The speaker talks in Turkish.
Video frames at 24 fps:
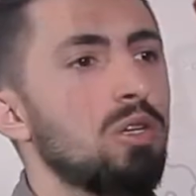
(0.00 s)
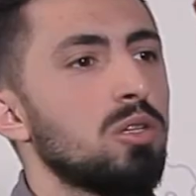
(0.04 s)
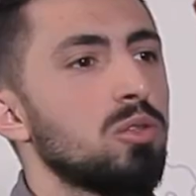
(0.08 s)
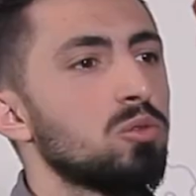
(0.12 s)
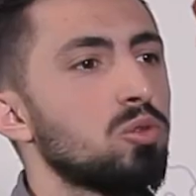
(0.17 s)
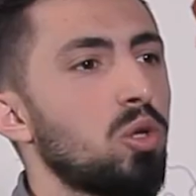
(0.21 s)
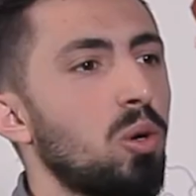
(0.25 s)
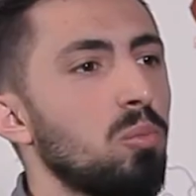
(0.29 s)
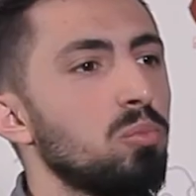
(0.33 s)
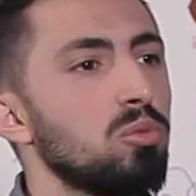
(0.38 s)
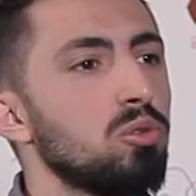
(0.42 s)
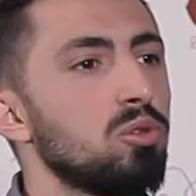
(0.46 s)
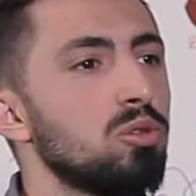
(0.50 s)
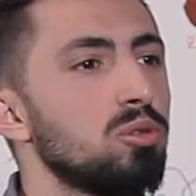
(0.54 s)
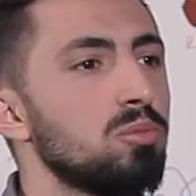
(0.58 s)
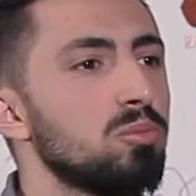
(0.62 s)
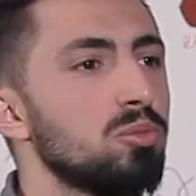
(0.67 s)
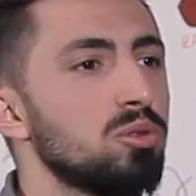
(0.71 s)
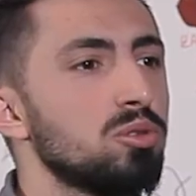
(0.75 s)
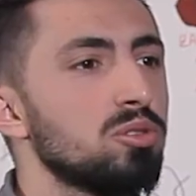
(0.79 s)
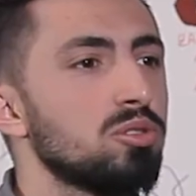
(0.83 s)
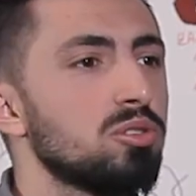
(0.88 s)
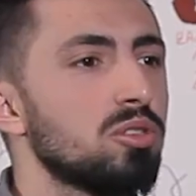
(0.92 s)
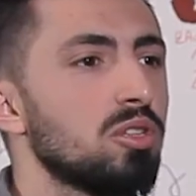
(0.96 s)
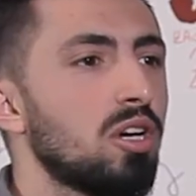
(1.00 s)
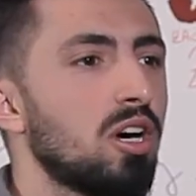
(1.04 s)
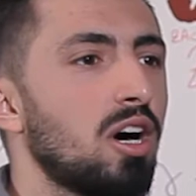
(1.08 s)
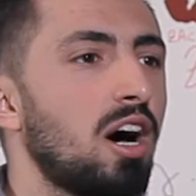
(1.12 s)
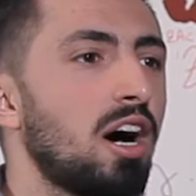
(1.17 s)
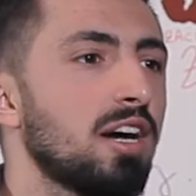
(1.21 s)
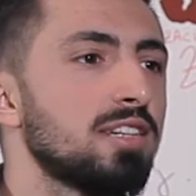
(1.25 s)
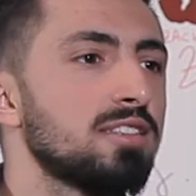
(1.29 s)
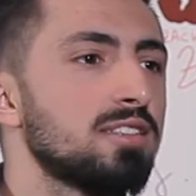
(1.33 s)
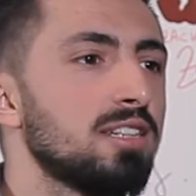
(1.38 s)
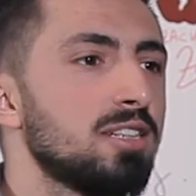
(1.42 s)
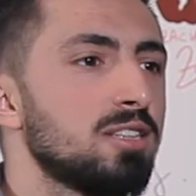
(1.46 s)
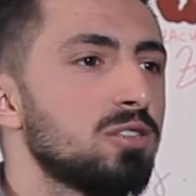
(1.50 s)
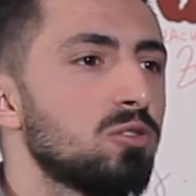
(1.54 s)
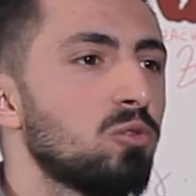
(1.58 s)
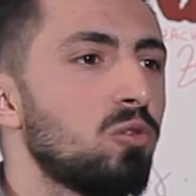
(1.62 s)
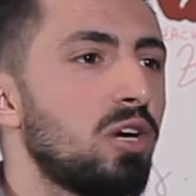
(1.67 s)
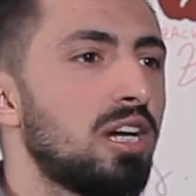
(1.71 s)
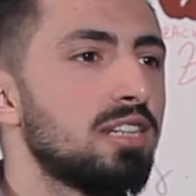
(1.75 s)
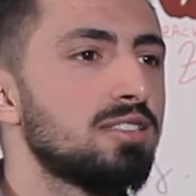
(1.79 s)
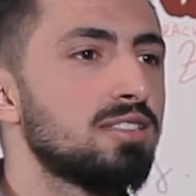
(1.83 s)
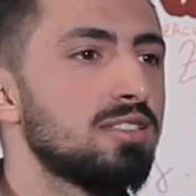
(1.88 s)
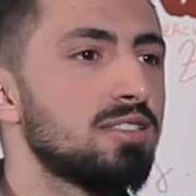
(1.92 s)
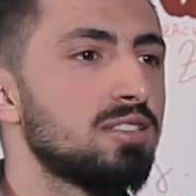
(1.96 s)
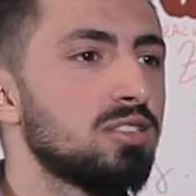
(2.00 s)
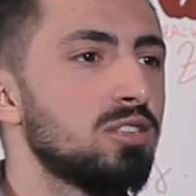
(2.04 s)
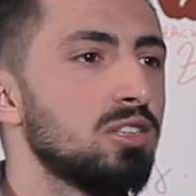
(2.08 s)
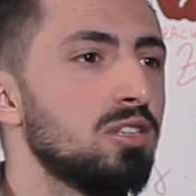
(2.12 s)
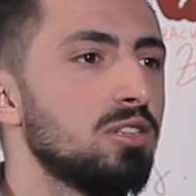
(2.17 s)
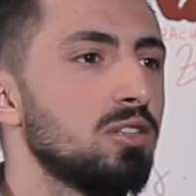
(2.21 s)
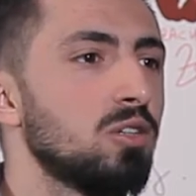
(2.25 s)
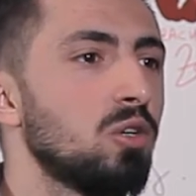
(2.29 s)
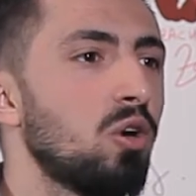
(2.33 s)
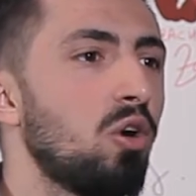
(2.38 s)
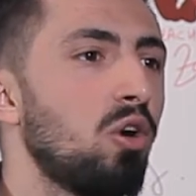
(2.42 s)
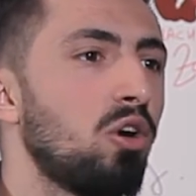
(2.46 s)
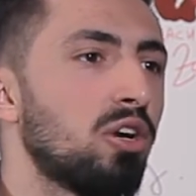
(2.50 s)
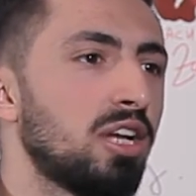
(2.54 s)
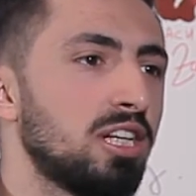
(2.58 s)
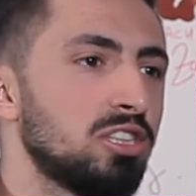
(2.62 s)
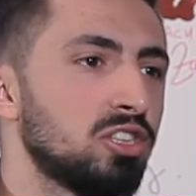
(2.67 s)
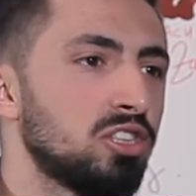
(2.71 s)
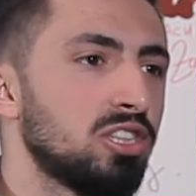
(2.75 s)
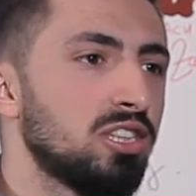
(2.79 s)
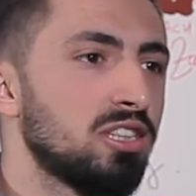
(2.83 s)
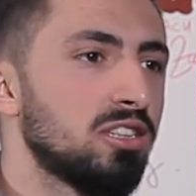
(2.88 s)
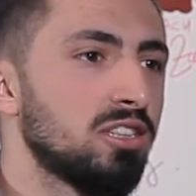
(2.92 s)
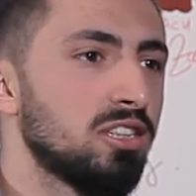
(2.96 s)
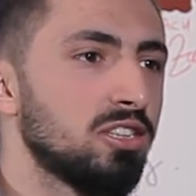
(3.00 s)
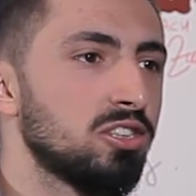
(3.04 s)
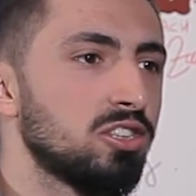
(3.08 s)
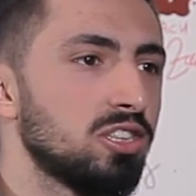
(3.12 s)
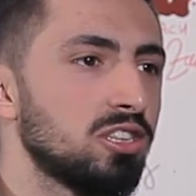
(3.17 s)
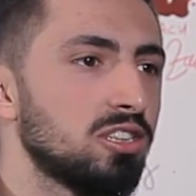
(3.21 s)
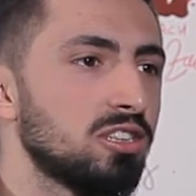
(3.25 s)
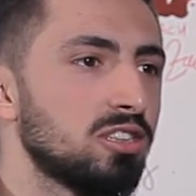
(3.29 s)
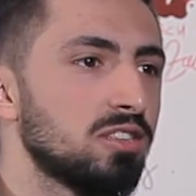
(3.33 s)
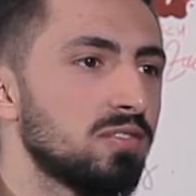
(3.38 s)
Topluluğumuz Akdeniz Üniversitesi öğrencilerine açık.